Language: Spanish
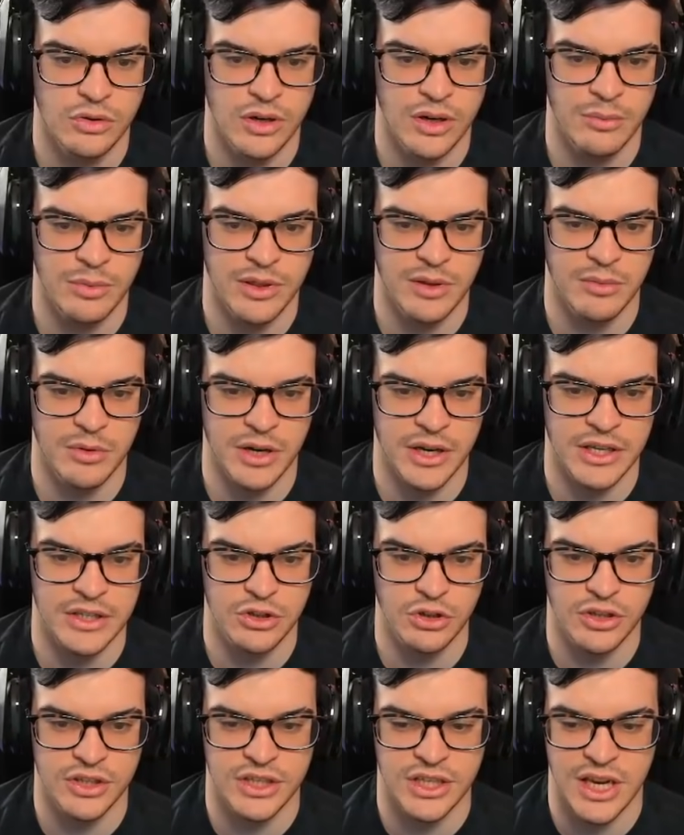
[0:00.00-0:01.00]
NPC por aquí
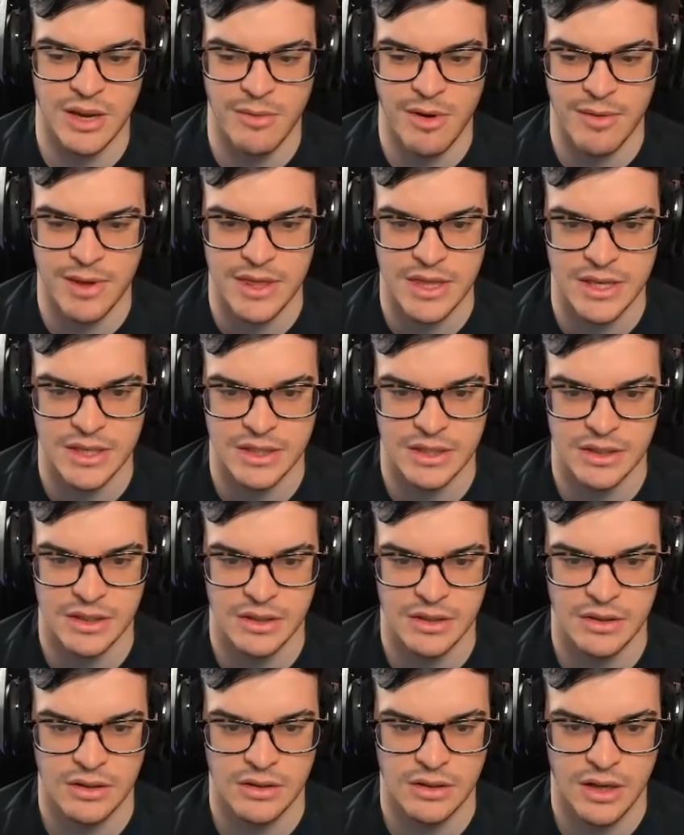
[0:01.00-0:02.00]
Jonesy, ¿qué me vendes?
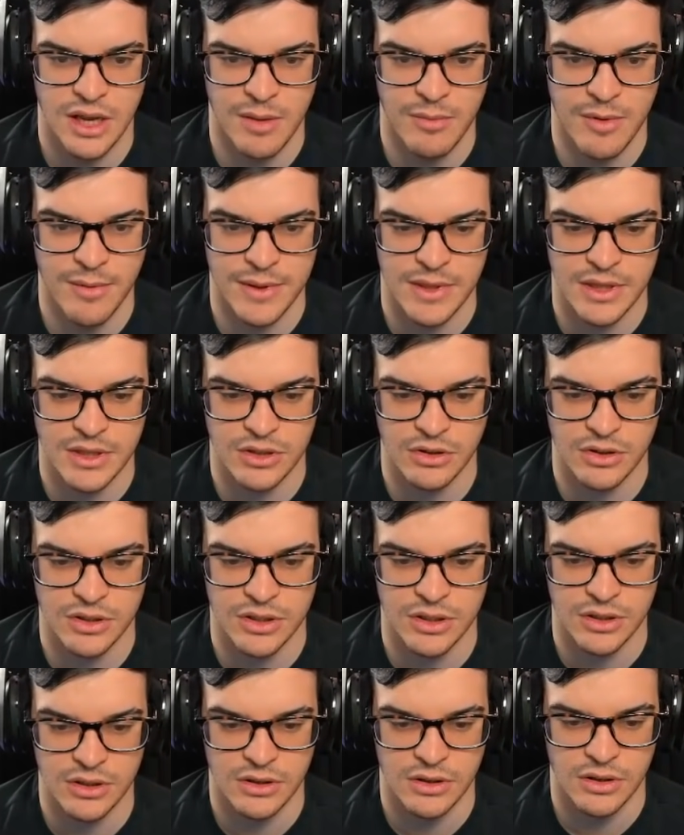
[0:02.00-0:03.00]
¿Qué me vendes,
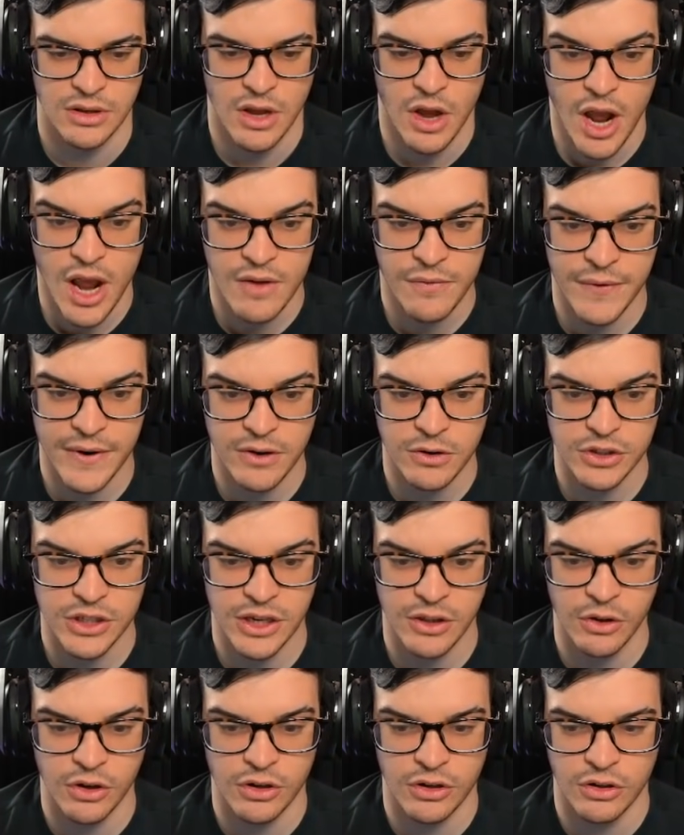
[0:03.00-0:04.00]
Jonesy? ¡El
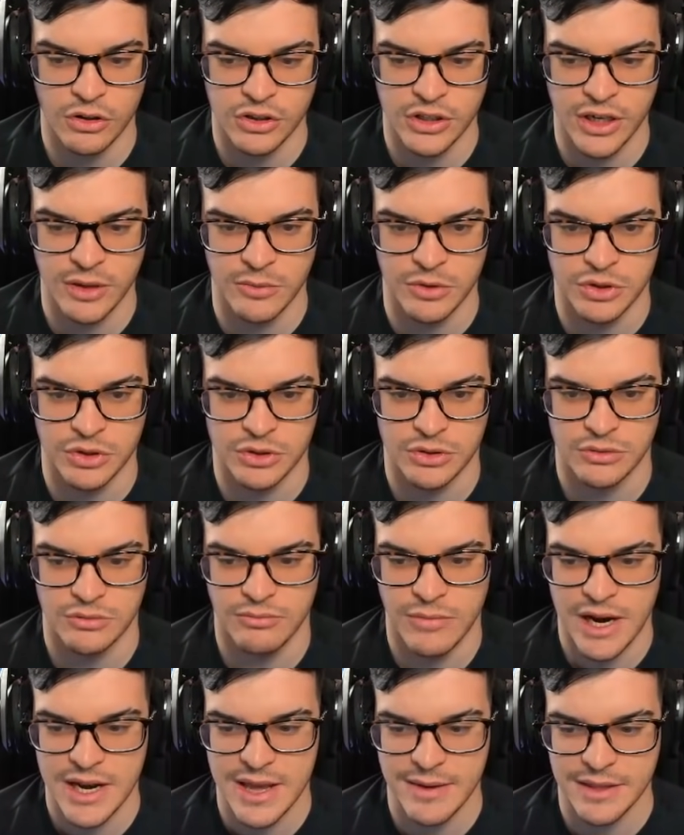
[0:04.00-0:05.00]
francotirador! ¡Lo tenemos!
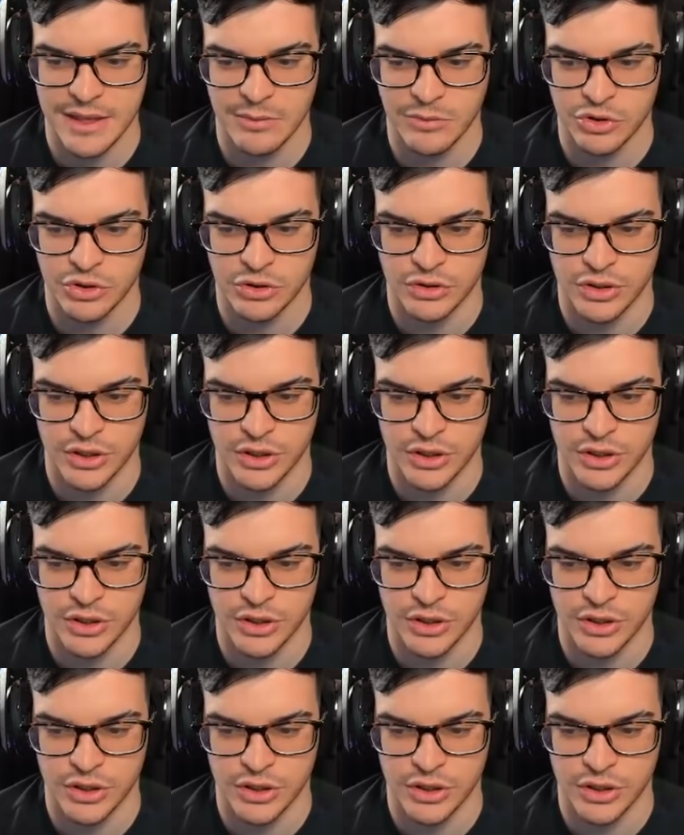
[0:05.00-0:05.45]
Vale, ya tenemos dos,